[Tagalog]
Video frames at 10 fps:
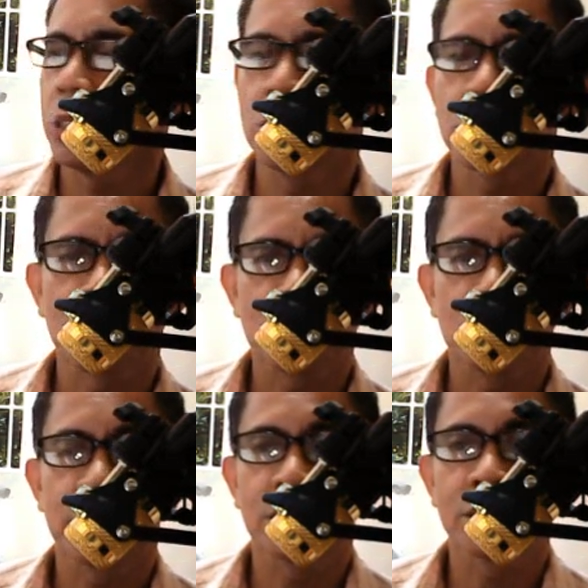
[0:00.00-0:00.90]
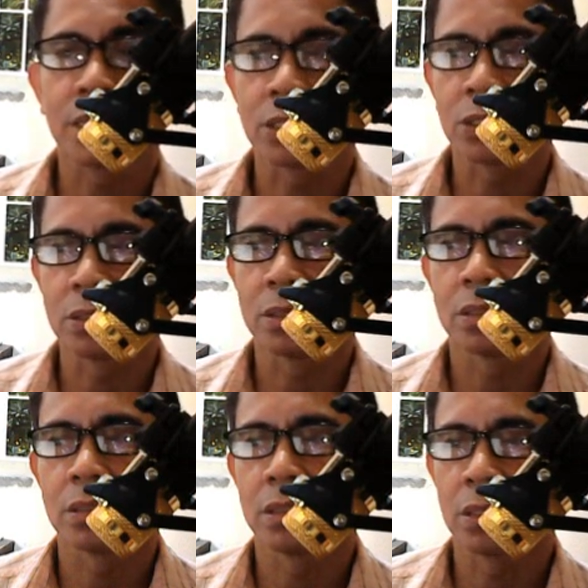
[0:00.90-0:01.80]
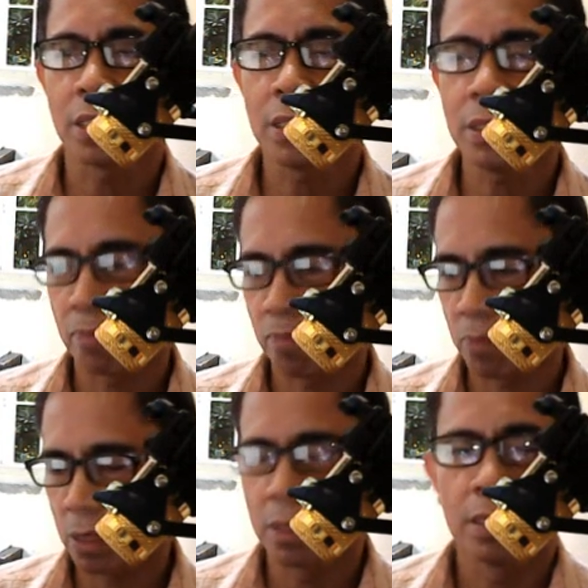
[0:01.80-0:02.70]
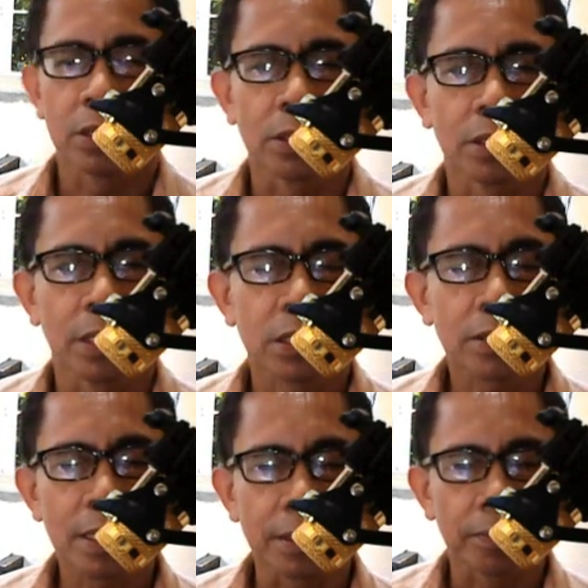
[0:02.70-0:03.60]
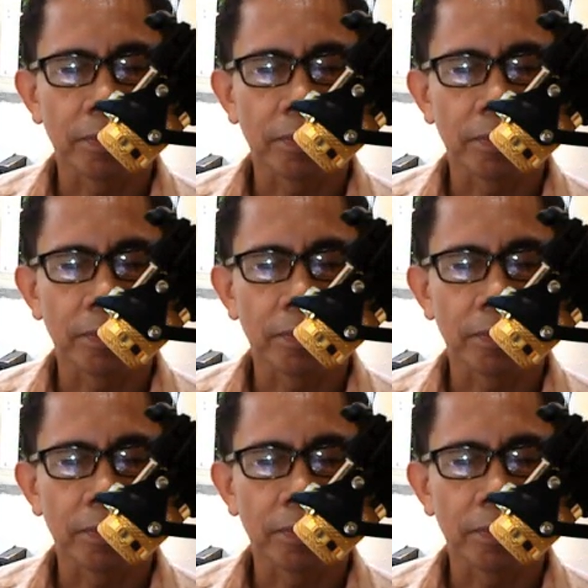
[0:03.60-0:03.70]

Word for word: user configuration. Okay? So, let's try.